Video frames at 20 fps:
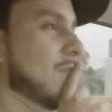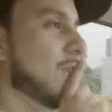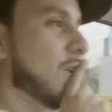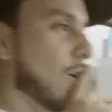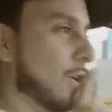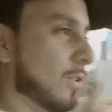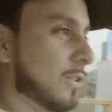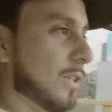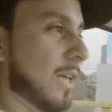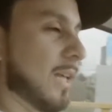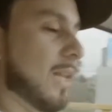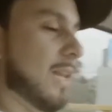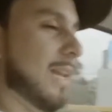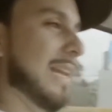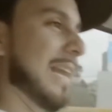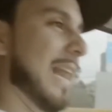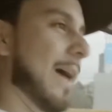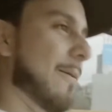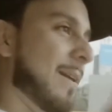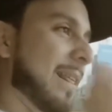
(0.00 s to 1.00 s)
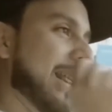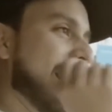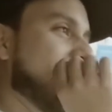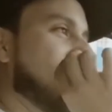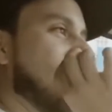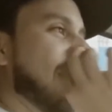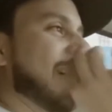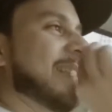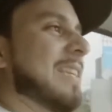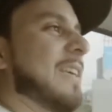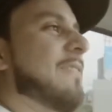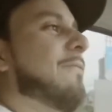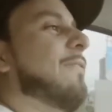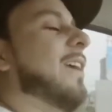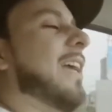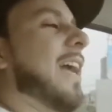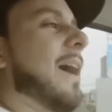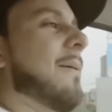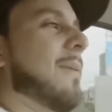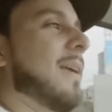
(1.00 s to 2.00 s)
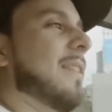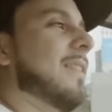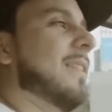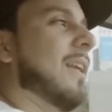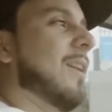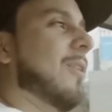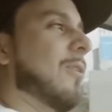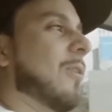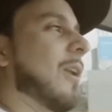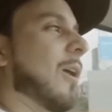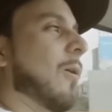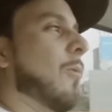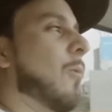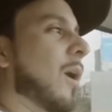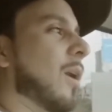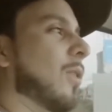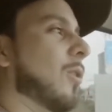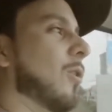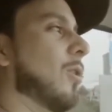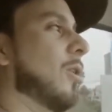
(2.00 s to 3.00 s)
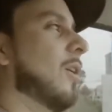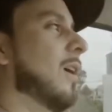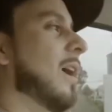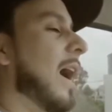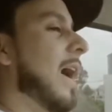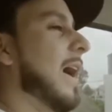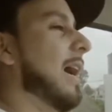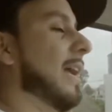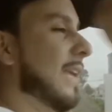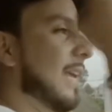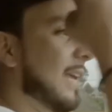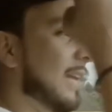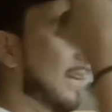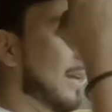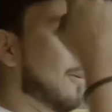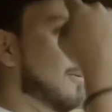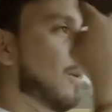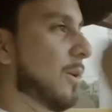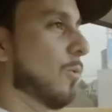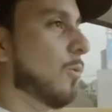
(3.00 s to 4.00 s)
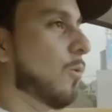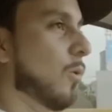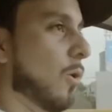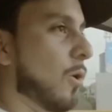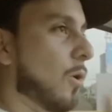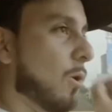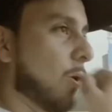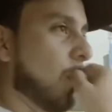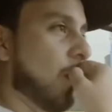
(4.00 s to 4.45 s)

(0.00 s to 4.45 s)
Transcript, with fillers: yo, la verdad, específicamente no recuerdo a quién le vi un gorro